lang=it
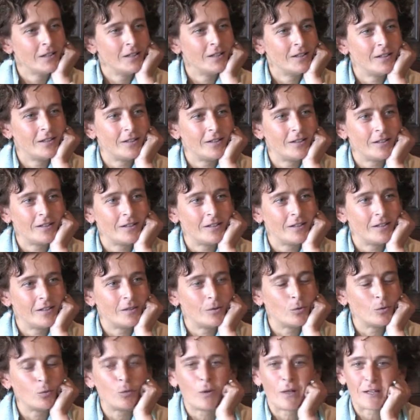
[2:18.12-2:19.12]

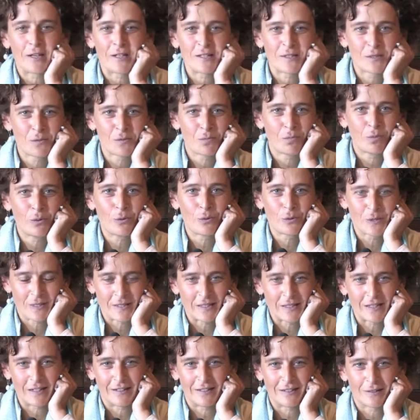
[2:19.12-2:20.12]
eh, una
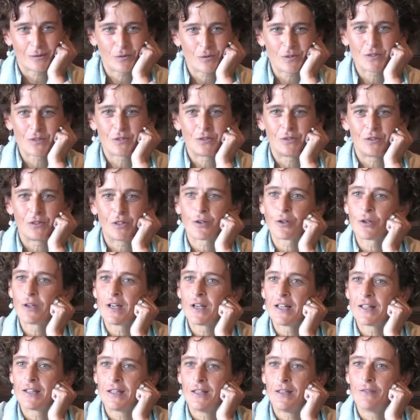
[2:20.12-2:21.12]
risposta a questo
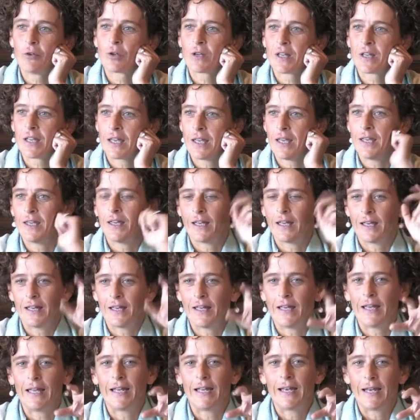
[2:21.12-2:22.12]
interrogativo che
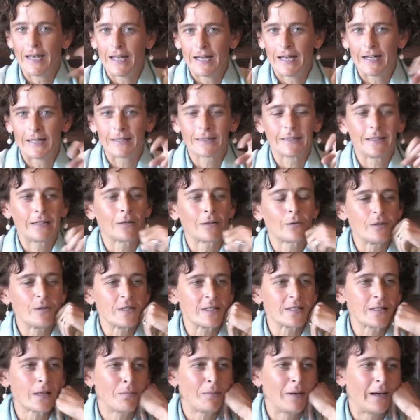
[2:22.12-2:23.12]
è nata
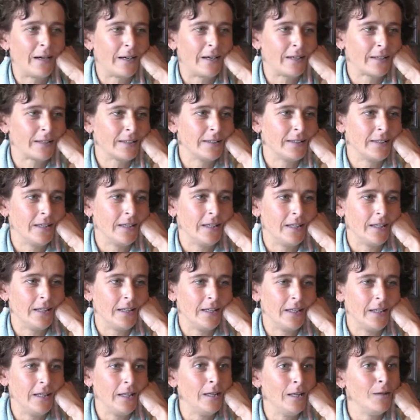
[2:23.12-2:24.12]
questa
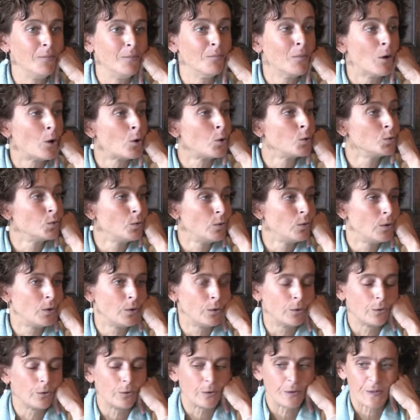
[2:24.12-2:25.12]
parte di
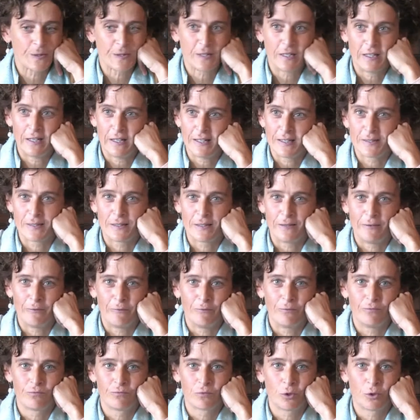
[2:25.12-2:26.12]
modulo
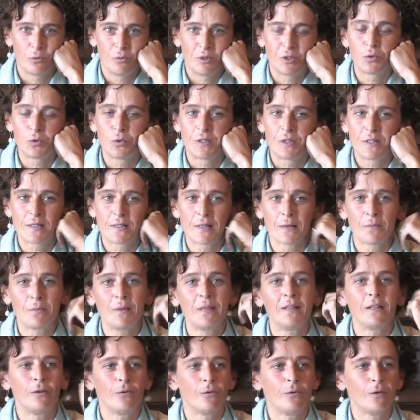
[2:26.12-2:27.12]
senese. Come tutti
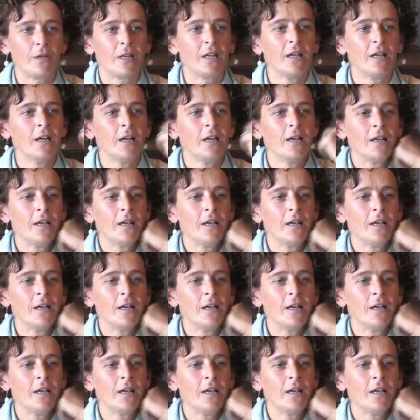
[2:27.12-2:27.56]
sapete noi